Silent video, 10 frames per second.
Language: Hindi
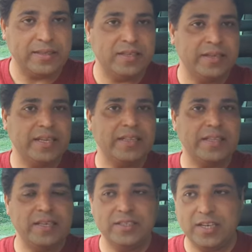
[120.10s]
हैं जिनके
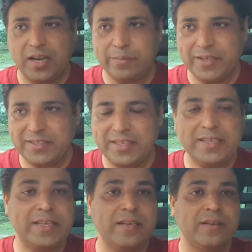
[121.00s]
तीन चार बच्चे
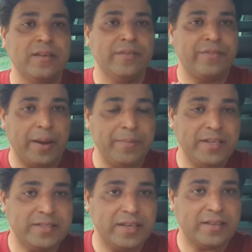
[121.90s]
हैं
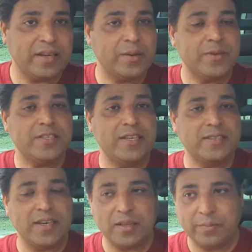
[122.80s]
फैमिलीज हैं तकरीबन छः
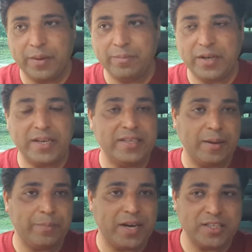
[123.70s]
सात मेंबर हैं या
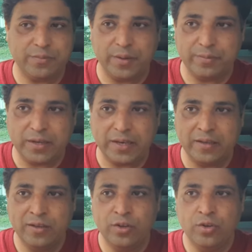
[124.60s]
पांच मेंबर हैं
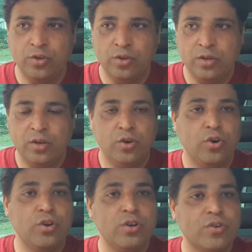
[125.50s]

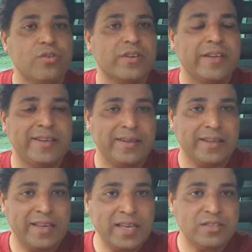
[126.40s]
उन लोगों के
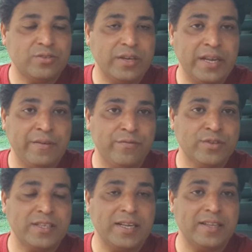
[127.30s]
केस जो हैं वो
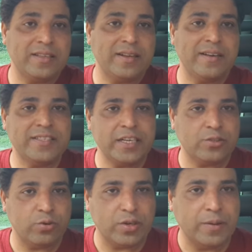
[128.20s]
ज़्यादातर
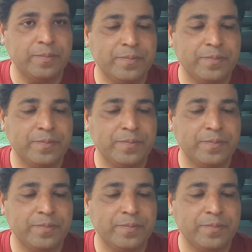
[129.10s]
रिजेक्ट हो रहे हैं